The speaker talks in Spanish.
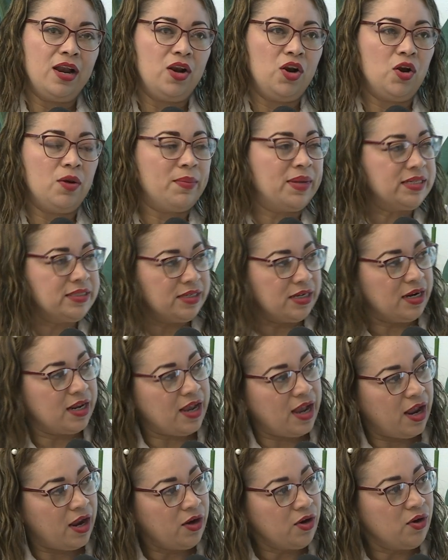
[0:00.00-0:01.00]
lo más
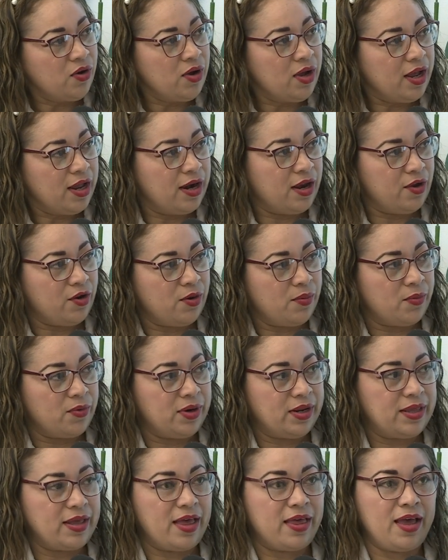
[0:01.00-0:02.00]
cercano a la
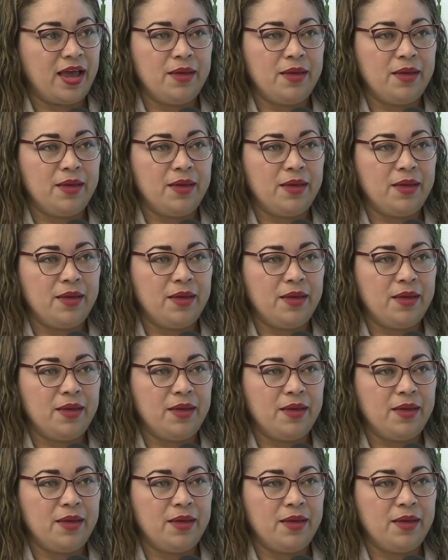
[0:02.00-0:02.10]
comunidad.